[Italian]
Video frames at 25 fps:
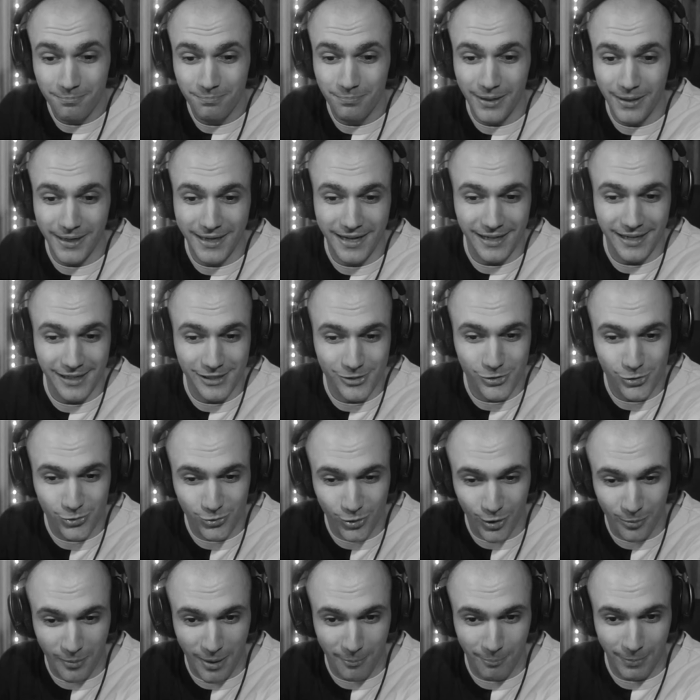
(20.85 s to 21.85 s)
Perché
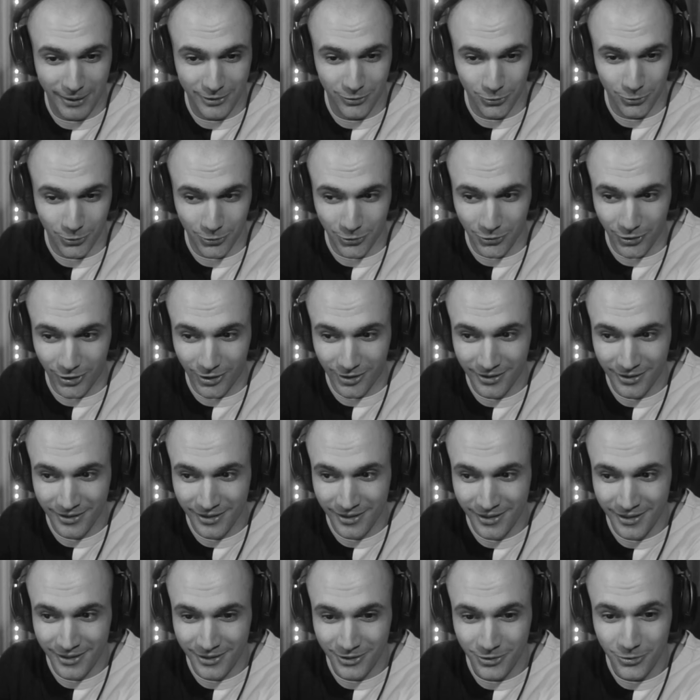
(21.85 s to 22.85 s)
nessuno mi ha battuto.
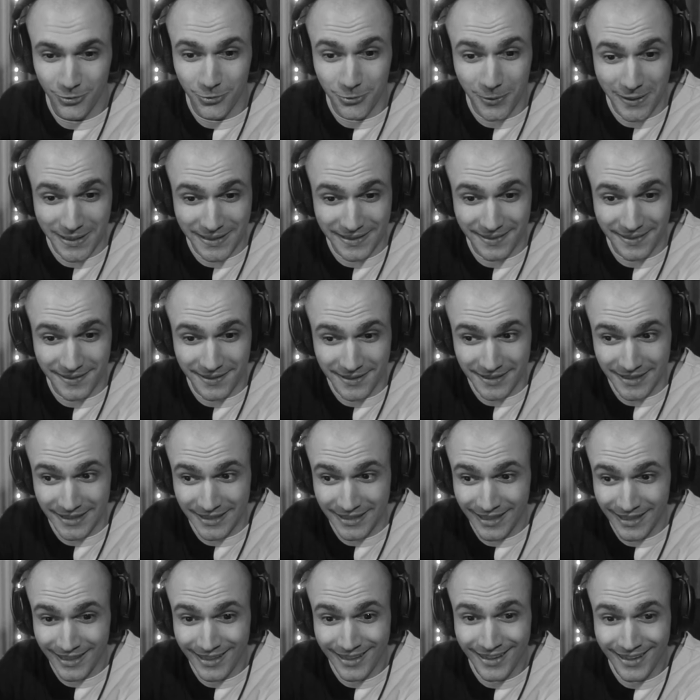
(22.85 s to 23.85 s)

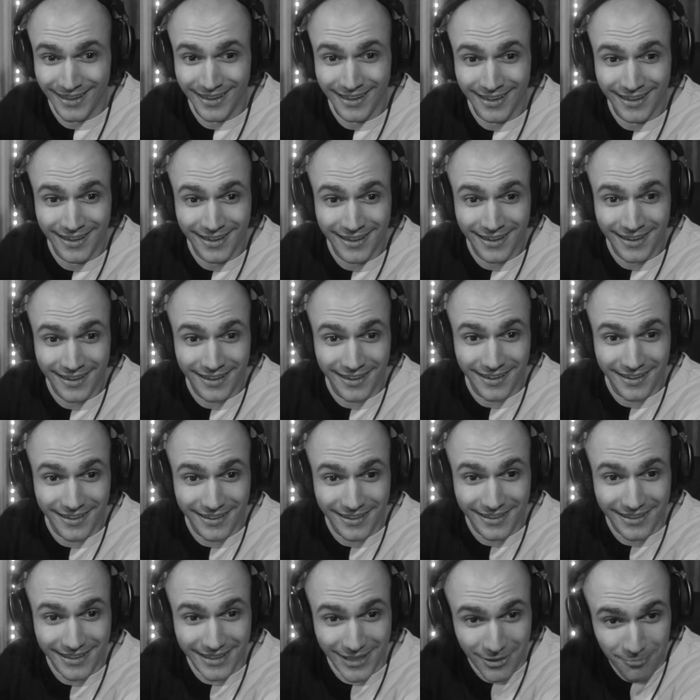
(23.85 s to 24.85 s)
Quindi,
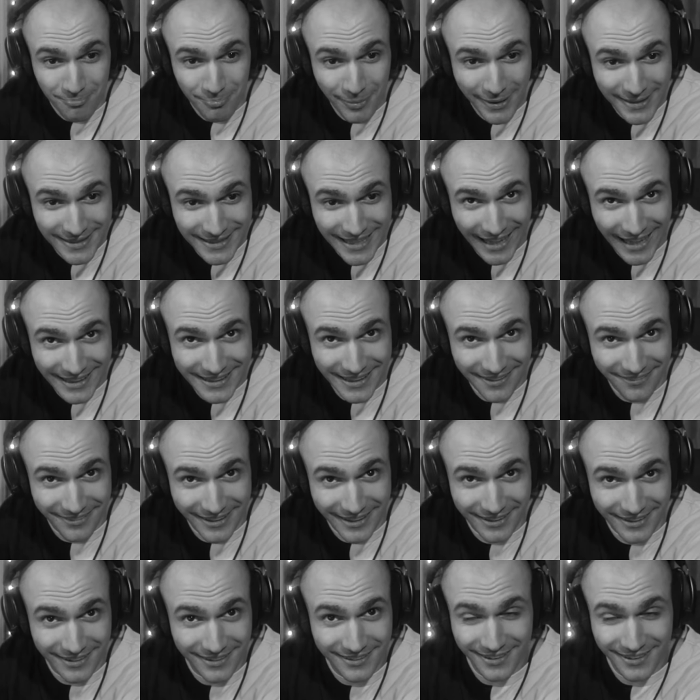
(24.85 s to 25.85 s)
impegnatevi,